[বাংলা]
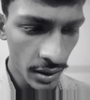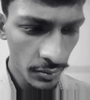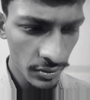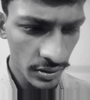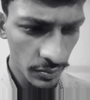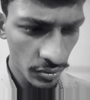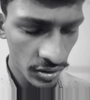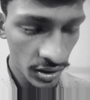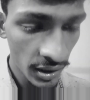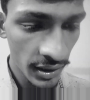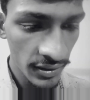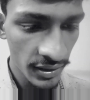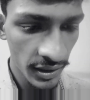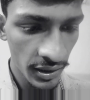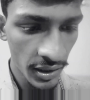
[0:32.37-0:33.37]
এবং যে পোস্টার
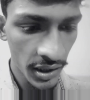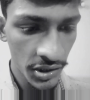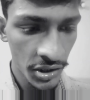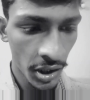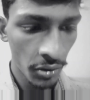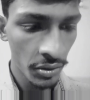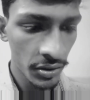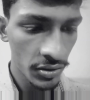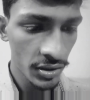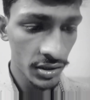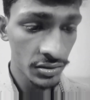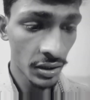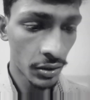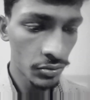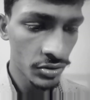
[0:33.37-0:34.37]
ডিজাইনটা সেটাও কিন্তু
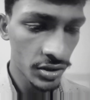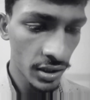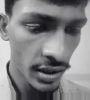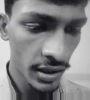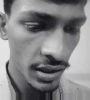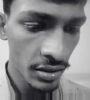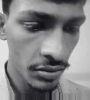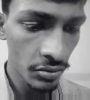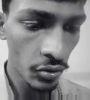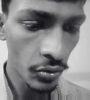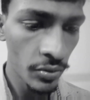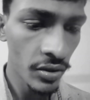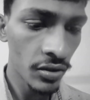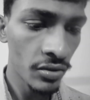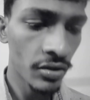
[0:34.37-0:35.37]
জাস্ট আউটস্ট্যান্ডিং
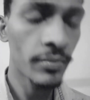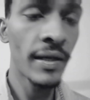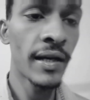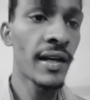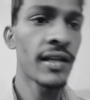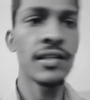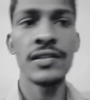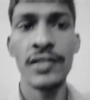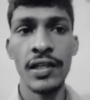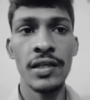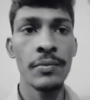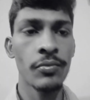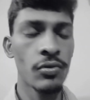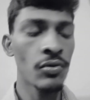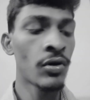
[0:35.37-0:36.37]
অভিনন্দন ব্যানার্জি
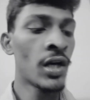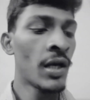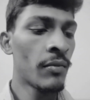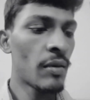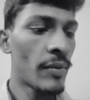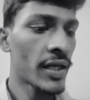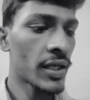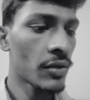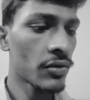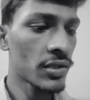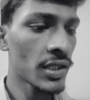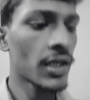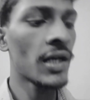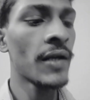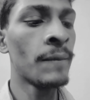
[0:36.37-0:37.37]
সেই পুরো ব্যাপারটা
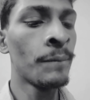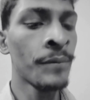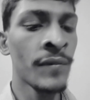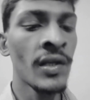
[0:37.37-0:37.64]
করছে এখানে